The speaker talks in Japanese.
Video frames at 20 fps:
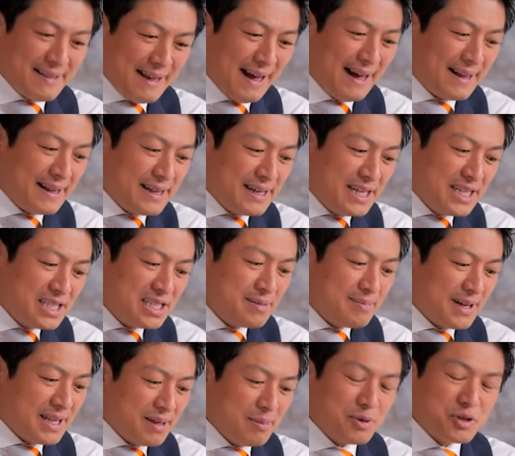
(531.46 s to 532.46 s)
ただ、い
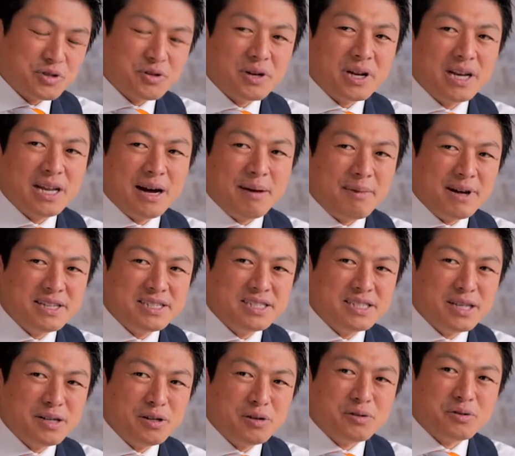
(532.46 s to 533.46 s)
つまでもそれに甘ん
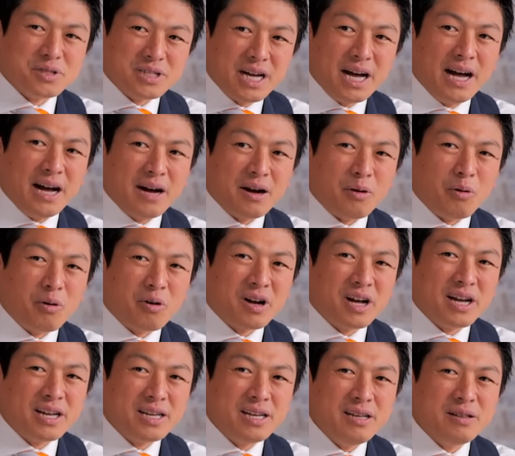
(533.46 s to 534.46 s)
じてるようじゃ、国
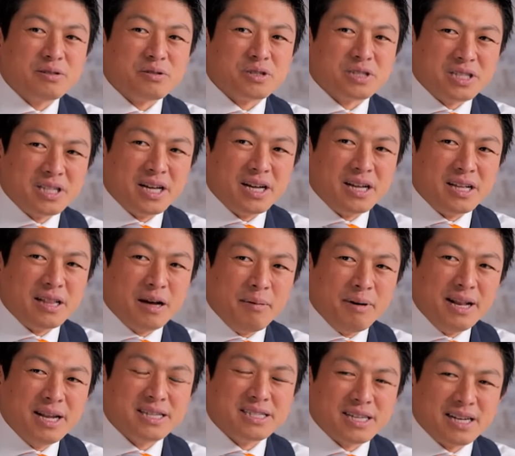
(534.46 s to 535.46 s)
会議員として
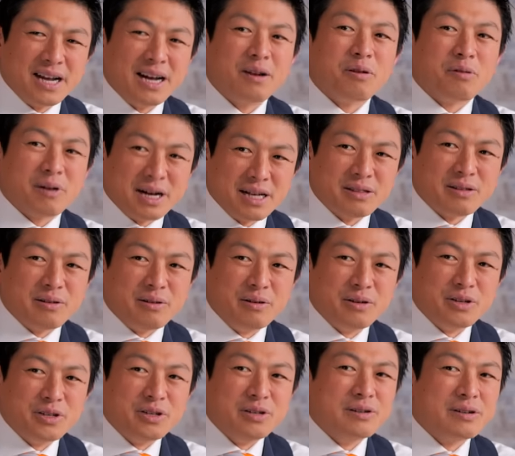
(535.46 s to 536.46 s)
ダメなんじゃないのか
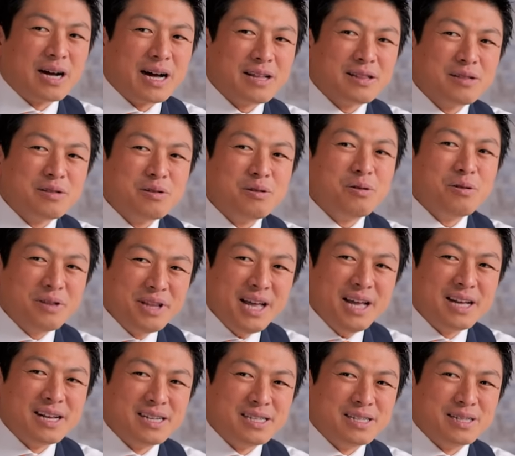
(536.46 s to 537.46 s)
という葛藤を
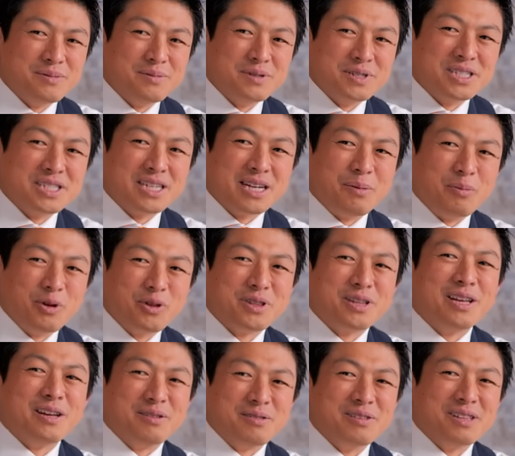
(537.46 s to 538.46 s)
ね、自分自身が持っ
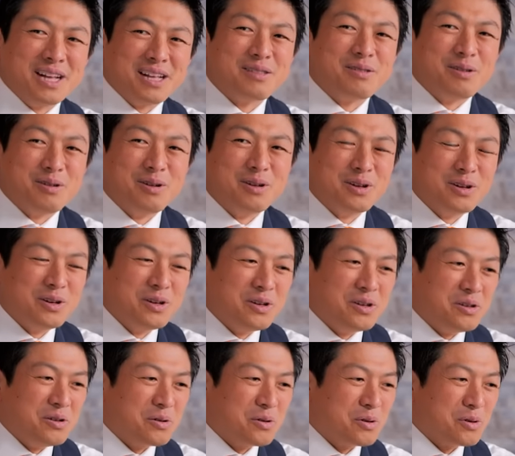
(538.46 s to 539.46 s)
ているんだと
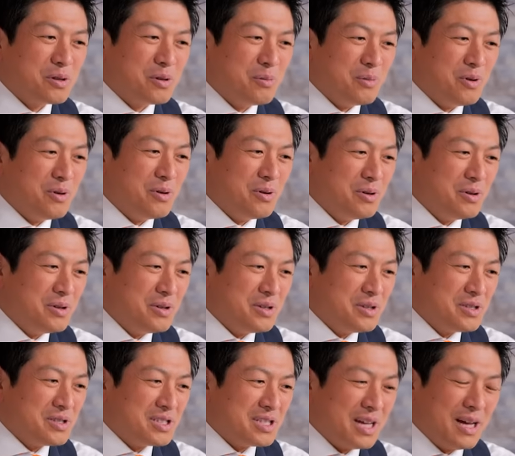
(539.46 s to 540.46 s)
いうことも
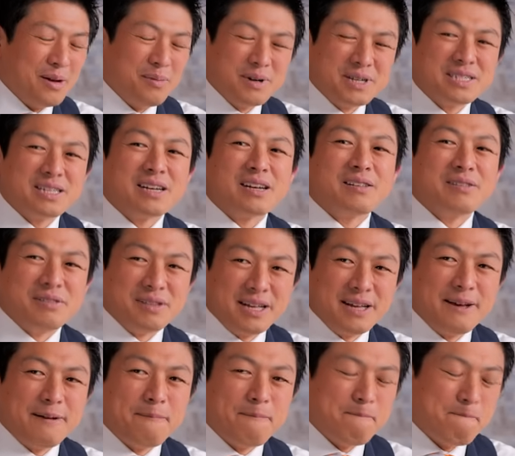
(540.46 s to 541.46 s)
伝えましたけど
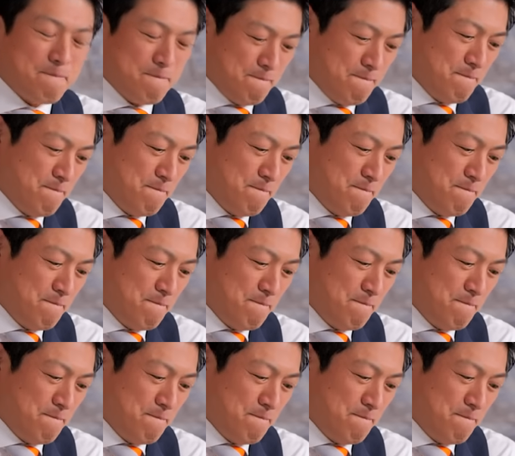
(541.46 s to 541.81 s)
ね。う